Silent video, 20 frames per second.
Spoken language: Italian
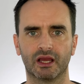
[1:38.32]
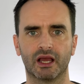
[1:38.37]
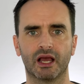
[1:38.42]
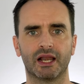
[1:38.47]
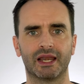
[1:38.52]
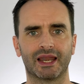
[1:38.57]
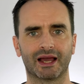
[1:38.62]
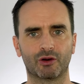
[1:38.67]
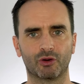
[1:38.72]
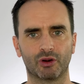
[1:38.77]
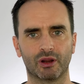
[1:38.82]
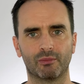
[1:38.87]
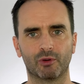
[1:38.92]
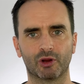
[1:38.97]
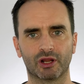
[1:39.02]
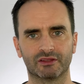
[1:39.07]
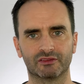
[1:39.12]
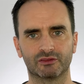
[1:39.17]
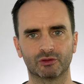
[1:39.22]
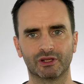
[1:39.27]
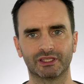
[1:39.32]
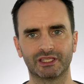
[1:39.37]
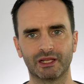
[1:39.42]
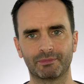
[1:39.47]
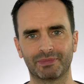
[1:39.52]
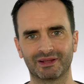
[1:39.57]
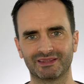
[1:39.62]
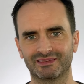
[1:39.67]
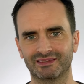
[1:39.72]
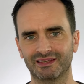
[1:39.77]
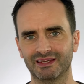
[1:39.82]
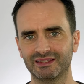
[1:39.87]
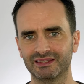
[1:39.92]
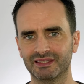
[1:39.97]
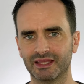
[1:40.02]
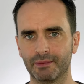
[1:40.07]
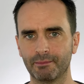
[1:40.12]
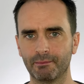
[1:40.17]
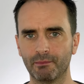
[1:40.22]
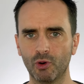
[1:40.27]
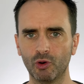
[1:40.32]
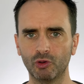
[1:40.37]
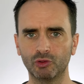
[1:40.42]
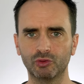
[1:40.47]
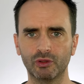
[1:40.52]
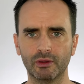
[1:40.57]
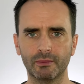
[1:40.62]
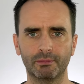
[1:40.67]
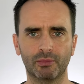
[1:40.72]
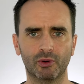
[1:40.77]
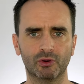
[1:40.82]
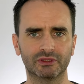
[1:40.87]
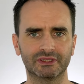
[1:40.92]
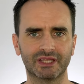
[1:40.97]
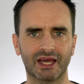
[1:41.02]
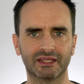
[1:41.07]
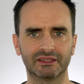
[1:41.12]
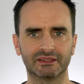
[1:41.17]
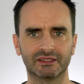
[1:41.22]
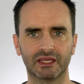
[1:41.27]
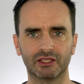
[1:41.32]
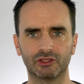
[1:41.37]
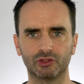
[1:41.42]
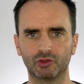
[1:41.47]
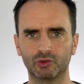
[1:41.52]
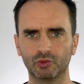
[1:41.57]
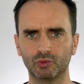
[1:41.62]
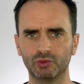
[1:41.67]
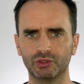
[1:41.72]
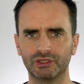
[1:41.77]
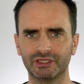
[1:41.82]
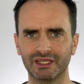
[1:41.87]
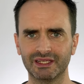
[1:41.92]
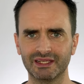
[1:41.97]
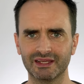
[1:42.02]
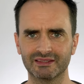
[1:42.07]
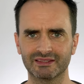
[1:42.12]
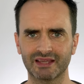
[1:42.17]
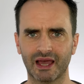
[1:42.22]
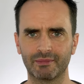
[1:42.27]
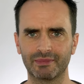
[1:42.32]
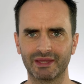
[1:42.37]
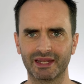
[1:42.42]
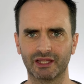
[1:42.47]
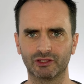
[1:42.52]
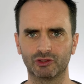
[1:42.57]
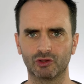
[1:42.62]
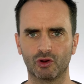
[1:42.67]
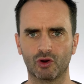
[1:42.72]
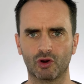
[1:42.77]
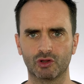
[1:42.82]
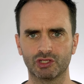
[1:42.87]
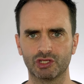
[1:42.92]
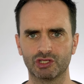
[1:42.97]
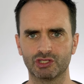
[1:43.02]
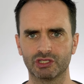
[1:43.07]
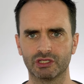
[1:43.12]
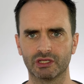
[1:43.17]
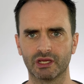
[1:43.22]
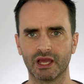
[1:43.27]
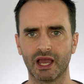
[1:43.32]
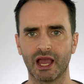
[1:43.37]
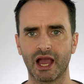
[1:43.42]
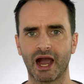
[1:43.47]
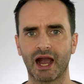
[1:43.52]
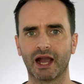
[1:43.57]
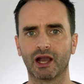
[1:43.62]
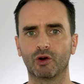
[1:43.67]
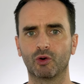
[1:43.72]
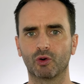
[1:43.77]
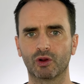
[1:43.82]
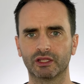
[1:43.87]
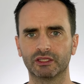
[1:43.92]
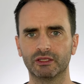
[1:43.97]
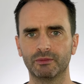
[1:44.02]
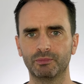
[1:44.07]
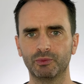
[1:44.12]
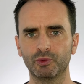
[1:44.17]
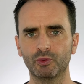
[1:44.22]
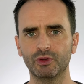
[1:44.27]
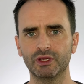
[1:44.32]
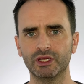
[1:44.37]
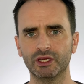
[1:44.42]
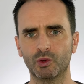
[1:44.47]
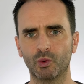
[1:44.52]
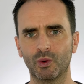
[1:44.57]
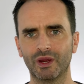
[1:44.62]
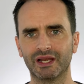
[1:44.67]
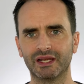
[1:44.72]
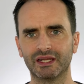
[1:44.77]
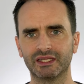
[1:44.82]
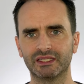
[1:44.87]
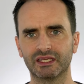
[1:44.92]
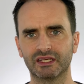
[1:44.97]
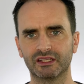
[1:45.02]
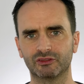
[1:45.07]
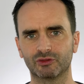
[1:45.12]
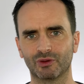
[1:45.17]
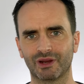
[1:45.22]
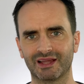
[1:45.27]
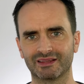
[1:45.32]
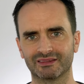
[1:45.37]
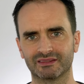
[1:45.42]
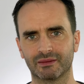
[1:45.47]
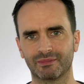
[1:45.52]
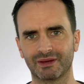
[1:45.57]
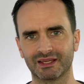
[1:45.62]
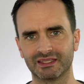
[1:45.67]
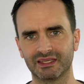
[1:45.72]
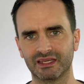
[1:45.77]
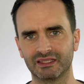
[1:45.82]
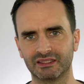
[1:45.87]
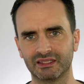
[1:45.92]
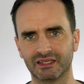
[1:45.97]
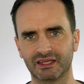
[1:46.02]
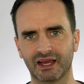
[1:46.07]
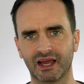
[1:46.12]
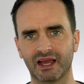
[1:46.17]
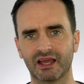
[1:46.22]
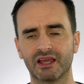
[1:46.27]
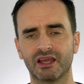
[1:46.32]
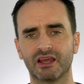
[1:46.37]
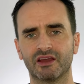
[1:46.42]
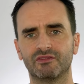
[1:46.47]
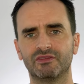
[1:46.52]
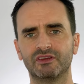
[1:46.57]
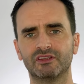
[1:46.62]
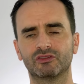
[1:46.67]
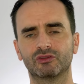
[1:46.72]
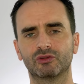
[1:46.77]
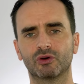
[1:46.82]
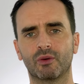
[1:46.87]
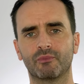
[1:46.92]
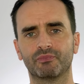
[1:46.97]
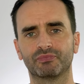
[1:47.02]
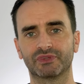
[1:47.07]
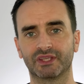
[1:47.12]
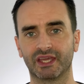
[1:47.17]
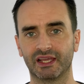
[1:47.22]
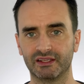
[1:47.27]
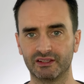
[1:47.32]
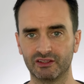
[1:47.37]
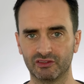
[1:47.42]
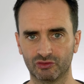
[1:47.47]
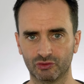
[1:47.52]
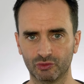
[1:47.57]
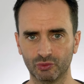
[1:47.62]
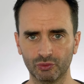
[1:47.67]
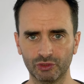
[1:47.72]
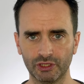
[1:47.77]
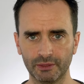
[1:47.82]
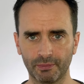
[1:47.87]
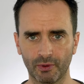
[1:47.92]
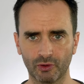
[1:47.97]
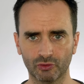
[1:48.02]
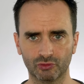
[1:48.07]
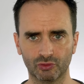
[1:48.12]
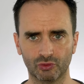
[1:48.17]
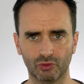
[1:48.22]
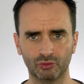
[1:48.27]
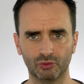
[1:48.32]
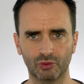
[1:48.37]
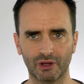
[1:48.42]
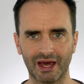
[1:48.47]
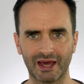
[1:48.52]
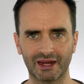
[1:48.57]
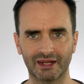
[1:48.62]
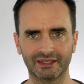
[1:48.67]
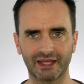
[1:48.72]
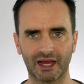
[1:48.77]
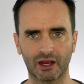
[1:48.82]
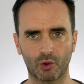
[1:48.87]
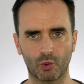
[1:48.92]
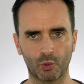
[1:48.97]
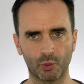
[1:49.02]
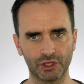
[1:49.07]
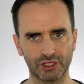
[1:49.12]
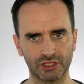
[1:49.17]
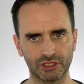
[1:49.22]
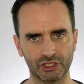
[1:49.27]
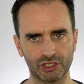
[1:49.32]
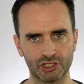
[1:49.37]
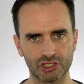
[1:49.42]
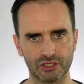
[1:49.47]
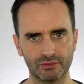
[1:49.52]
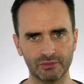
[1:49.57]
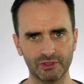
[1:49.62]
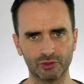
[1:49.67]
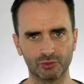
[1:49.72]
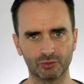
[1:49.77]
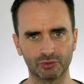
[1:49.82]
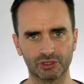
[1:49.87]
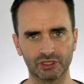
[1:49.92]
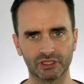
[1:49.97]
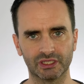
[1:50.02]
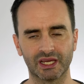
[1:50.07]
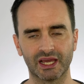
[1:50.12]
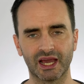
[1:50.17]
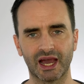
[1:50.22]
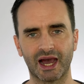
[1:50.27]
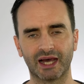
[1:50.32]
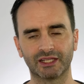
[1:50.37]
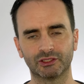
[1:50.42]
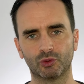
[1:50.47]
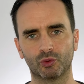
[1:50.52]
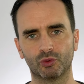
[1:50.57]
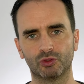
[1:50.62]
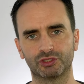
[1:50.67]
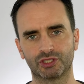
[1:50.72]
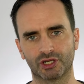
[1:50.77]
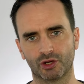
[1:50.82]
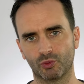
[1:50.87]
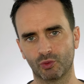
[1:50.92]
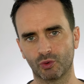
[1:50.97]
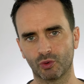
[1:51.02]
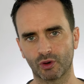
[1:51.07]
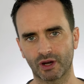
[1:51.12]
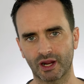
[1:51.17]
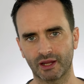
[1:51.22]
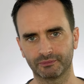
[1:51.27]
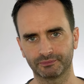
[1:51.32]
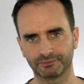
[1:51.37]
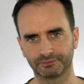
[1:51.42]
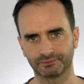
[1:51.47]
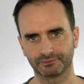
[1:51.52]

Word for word: La collaborazione del paziente è molto importante in tutti gli esami radiologici, ancora di più in quelli di risonanza magnetica, visto che gli studi possono durare da 15 minuti ad oltre un'ora.